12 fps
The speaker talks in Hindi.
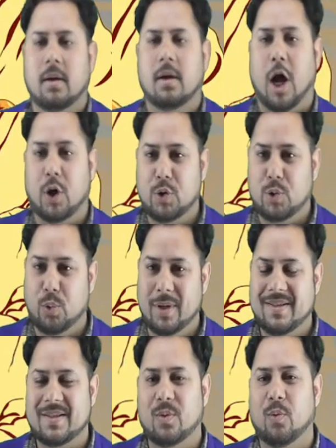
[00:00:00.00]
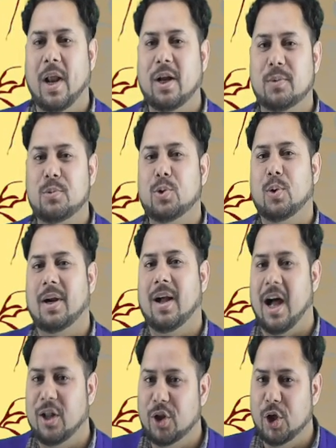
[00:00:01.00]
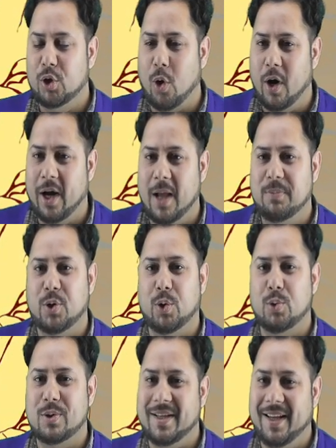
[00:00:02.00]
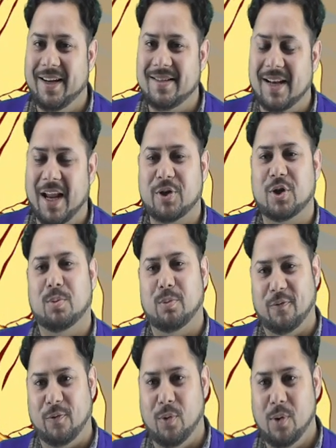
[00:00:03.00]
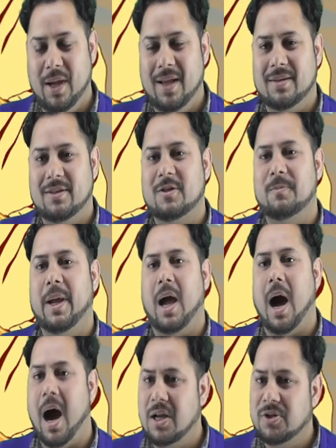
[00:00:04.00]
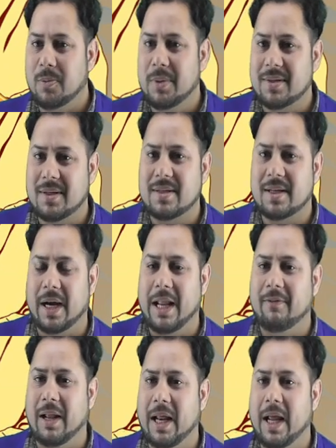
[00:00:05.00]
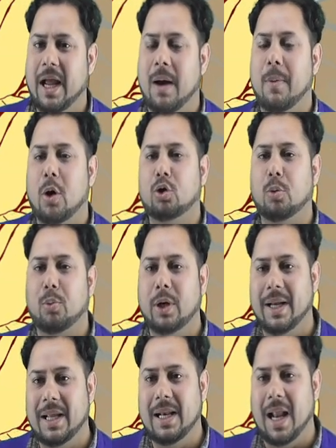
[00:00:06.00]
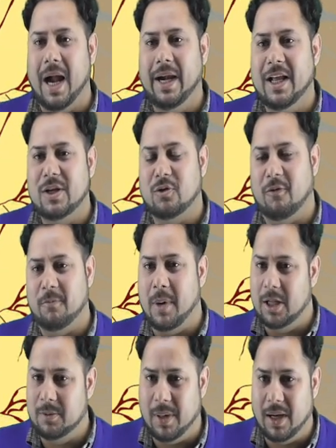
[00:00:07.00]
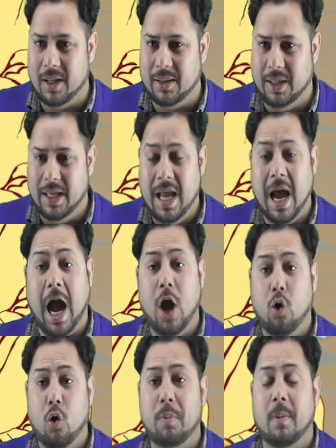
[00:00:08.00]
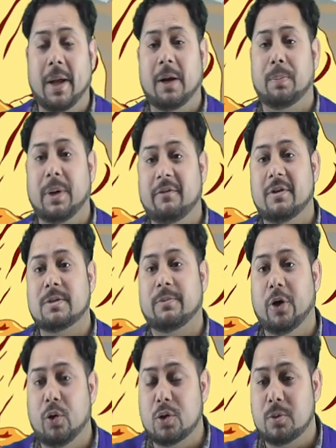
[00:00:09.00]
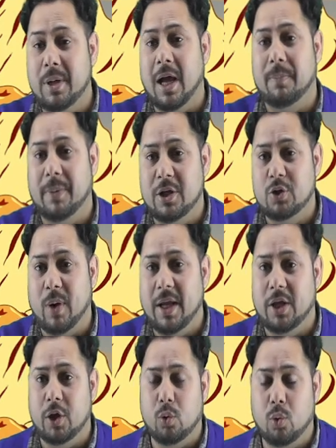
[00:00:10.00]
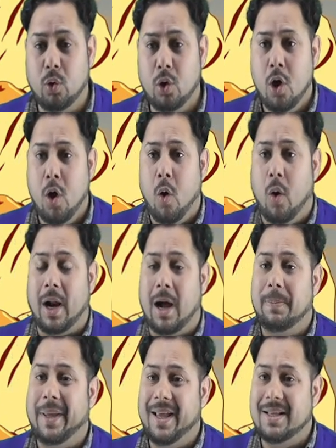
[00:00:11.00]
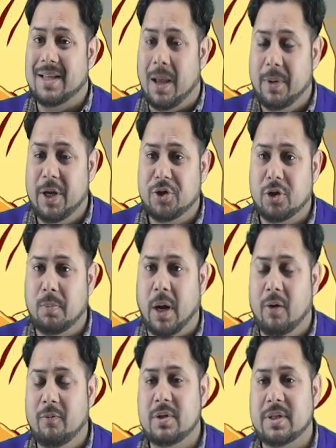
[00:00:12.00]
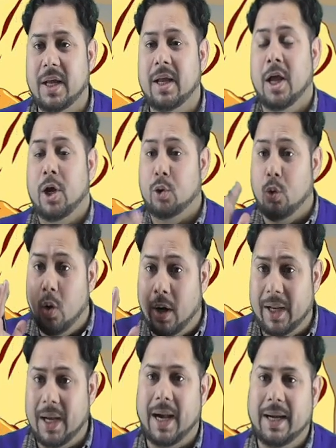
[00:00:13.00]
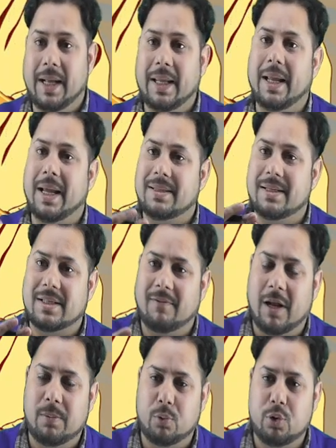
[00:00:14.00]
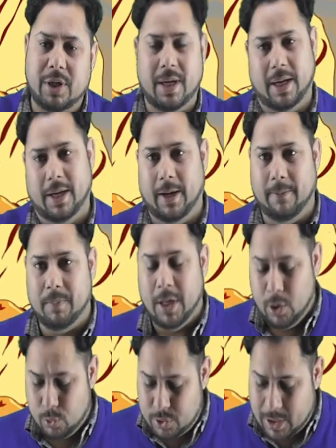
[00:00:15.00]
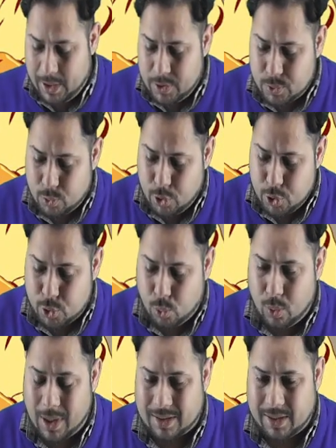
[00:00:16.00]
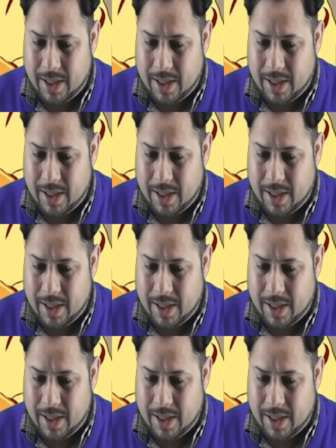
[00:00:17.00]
हेलो स्टूडेंट्स वेलकम टू अवर गांधी थॉट एमसीक्यू सीरीज लेक्चर नंबर फोर जिसमें आज हम डिस्कस करने वाले हैं अबाउट द पॉलिटिकल आइडियाज ऑफ महात्मा गांधी आई होप हमारे प्रीवियस वीडियोस भी आपने एंजॉय किए हों और आपके एग्जामिनेशन पॉइंट ऑफ व्यू से यू गॉट एन आइडिया कि कैसे सवाल पूछे गए हैं तो चलिए स्टूडेंट शुरू करते हैं